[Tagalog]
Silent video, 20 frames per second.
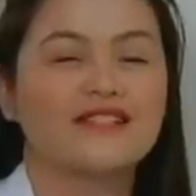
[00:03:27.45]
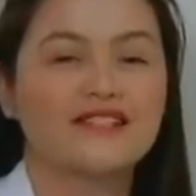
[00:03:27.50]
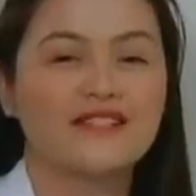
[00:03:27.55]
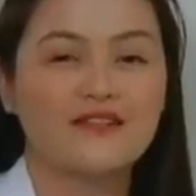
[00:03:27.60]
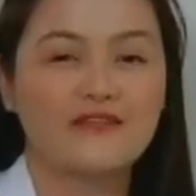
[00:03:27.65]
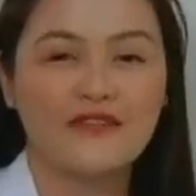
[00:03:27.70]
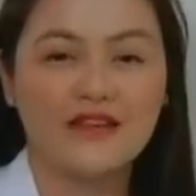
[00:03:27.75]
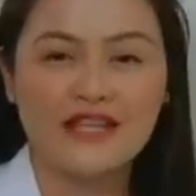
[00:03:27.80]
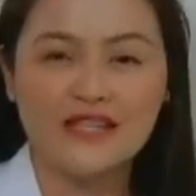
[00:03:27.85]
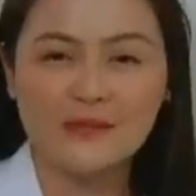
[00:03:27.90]

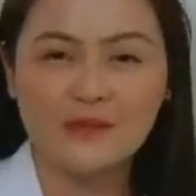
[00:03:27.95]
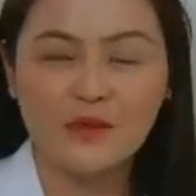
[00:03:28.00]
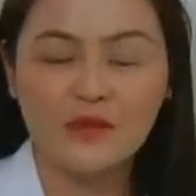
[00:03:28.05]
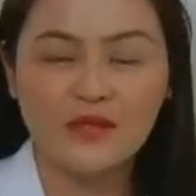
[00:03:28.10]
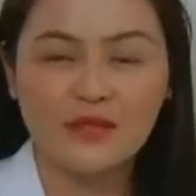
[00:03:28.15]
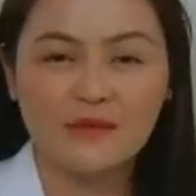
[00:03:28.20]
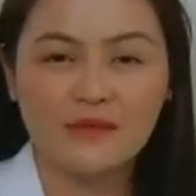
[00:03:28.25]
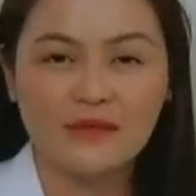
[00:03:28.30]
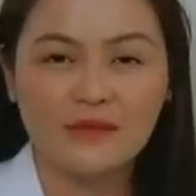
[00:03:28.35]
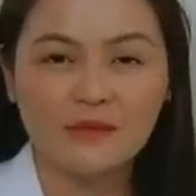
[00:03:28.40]
sa
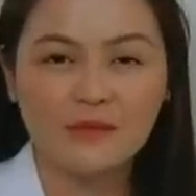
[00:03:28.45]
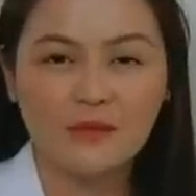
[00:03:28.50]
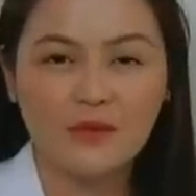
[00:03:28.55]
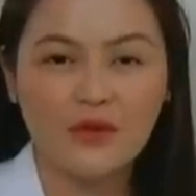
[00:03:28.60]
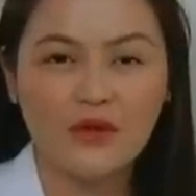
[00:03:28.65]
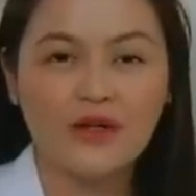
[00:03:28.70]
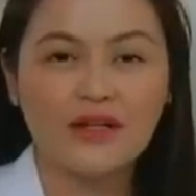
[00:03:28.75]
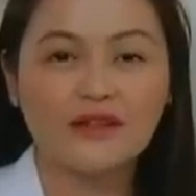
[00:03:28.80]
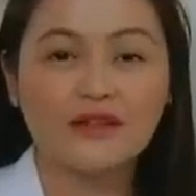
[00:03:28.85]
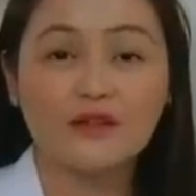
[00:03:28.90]
Facebook naman
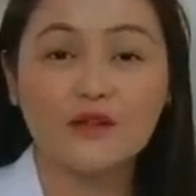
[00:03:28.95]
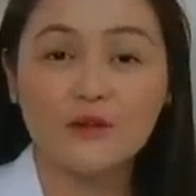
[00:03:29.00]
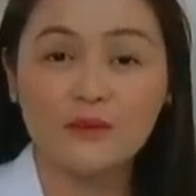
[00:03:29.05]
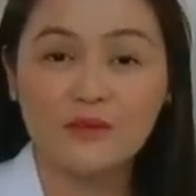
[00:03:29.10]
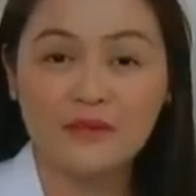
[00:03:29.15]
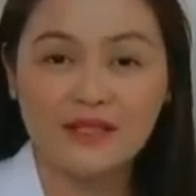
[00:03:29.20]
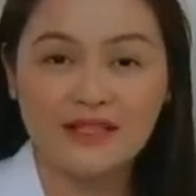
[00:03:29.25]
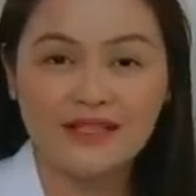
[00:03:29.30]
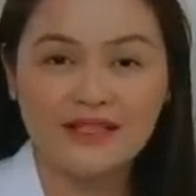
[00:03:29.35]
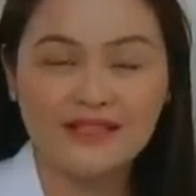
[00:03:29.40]
po at
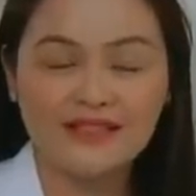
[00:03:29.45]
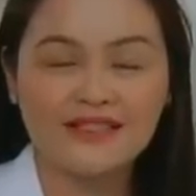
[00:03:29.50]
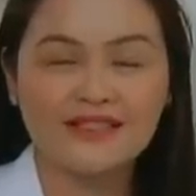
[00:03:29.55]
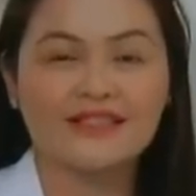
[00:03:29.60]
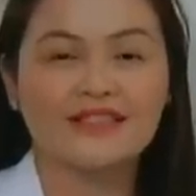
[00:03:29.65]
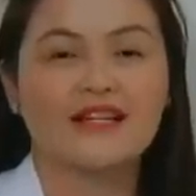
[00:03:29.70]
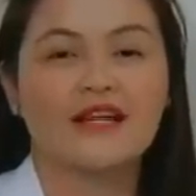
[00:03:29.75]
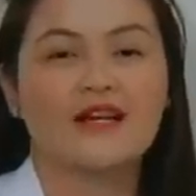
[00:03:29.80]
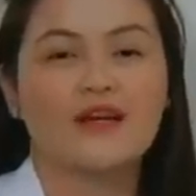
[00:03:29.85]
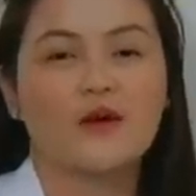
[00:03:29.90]

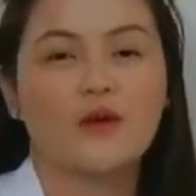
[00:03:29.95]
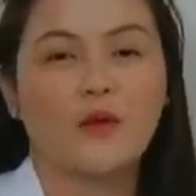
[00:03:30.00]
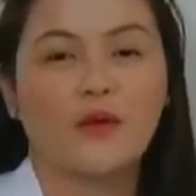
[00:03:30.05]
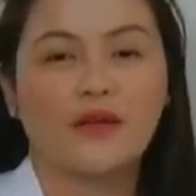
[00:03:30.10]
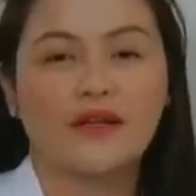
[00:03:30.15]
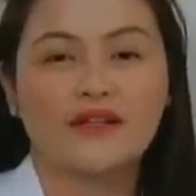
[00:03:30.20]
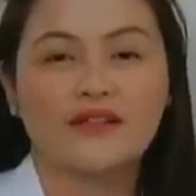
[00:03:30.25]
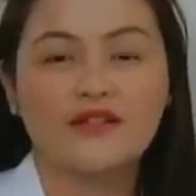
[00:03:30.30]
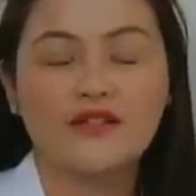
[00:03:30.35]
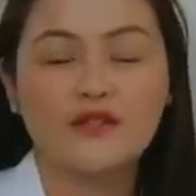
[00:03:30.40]
Luminis,
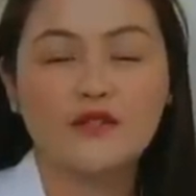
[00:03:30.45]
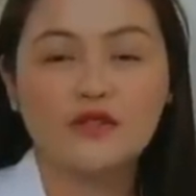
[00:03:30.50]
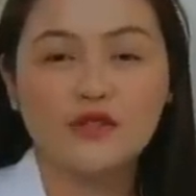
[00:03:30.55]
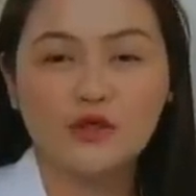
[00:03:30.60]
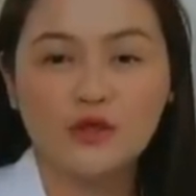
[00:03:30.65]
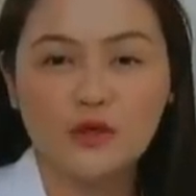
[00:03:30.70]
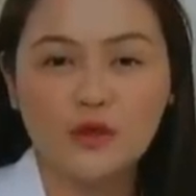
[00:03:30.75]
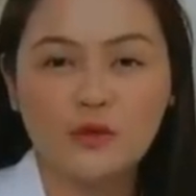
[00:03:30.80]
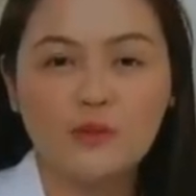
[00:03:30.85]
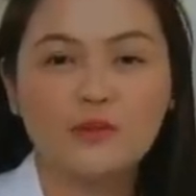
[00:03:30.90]
or at
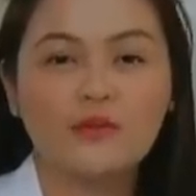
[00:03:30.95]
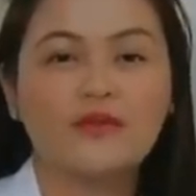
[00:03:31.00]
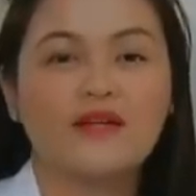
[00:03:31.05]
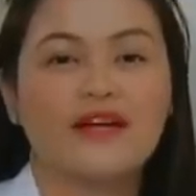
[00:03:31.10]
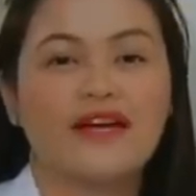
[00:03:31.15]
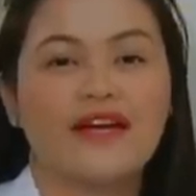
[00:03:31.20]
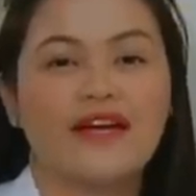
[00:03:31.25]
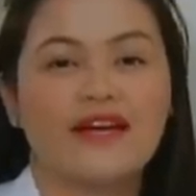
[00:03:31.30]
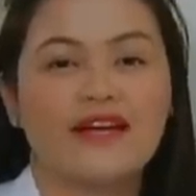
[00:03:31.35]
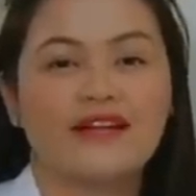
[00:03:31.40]
YouTube
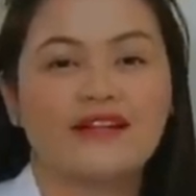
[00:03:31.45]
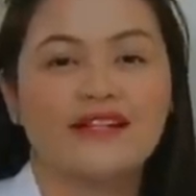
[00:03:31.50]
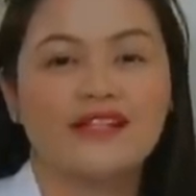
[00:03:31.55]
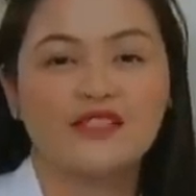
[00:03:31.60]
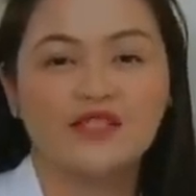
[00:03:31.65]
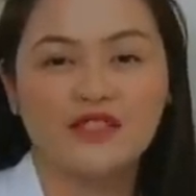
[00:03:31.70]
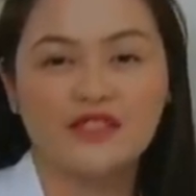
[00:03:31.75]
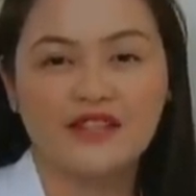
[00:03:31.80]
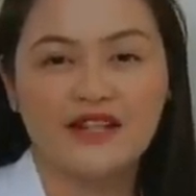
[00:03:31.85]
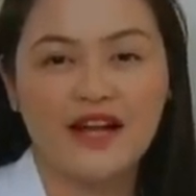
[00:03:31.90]
and
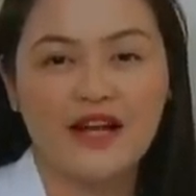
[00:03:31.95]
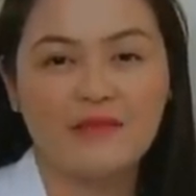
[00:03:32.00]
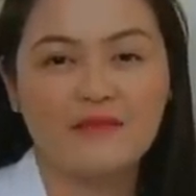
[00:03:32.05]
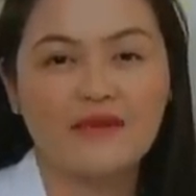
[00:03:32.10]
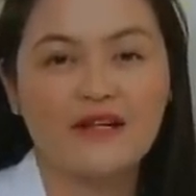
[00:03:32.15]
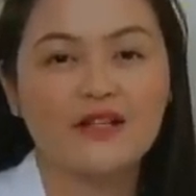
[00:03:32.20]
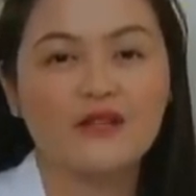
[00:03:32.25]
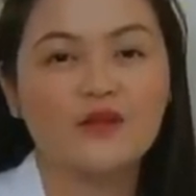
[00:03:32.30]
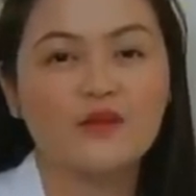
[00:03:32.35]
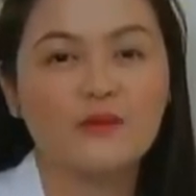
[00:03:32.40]

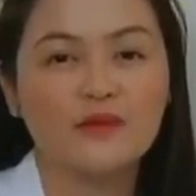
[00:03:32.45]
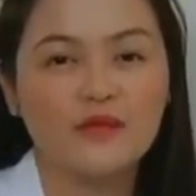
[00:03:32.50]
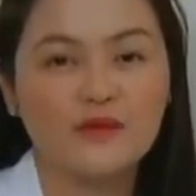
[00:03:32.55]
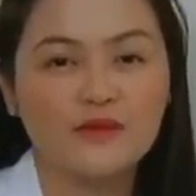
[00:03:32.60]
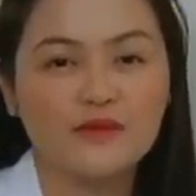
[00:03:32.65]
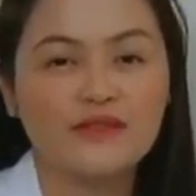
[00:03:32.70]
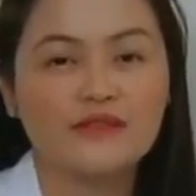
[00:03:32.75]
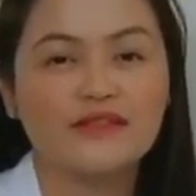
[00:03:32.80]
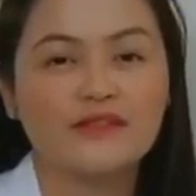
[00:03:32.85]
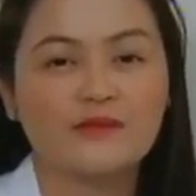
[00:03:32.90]
Instagram at
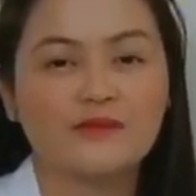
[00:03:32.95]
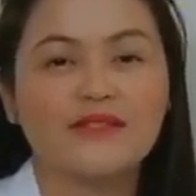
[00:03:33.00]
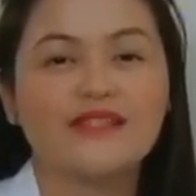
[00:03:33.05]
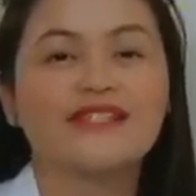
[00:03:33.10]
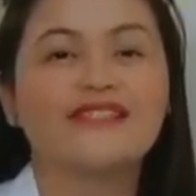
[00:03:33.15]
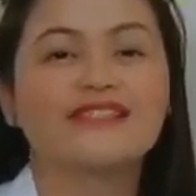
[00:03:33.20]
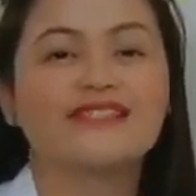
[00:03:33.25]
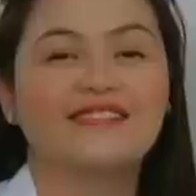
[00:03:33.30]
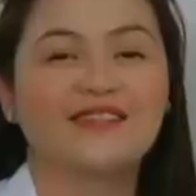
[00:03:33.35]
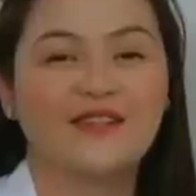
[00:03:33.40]
Lumin-
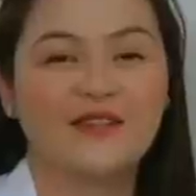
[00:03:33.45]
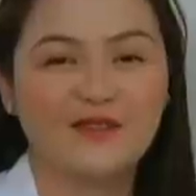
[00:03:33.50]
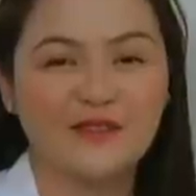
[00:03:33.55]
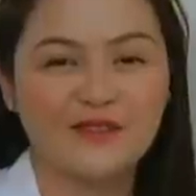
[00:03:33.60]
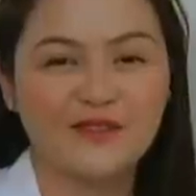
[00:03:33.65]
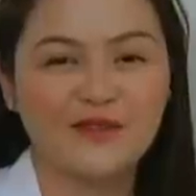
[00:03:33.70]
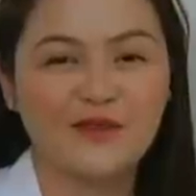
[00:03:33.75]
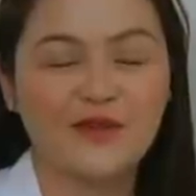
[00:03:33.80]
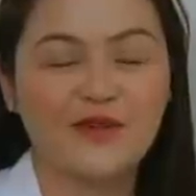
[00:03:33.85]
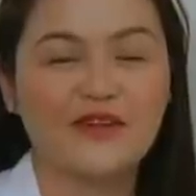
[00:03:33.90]
Luminis
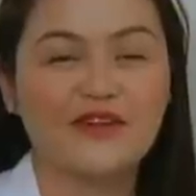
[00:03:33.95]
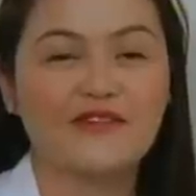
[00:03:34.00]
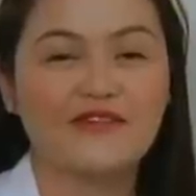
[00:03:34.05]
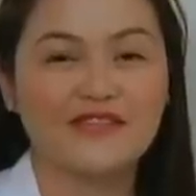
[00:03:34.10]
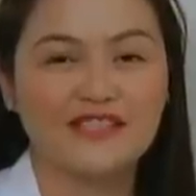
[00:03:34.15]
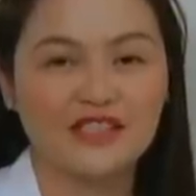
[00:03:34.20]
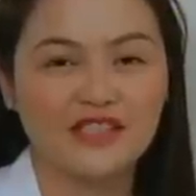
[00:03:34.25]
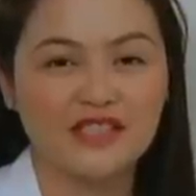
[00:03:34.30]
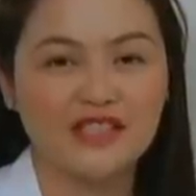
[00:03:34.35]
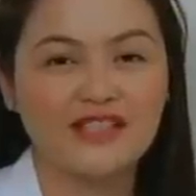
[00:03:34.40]
underscore
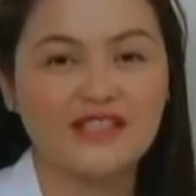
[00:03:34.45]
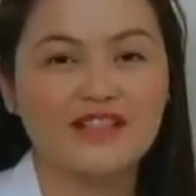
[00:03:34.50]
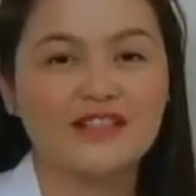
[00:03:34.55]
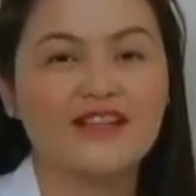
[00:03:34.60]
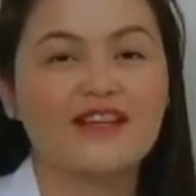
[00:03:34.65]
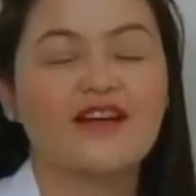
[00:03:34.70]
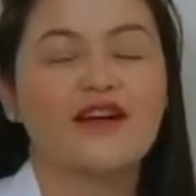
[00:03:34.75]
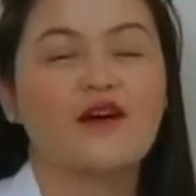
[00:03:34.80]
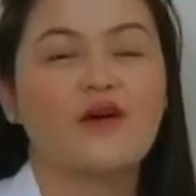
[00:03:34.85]
official,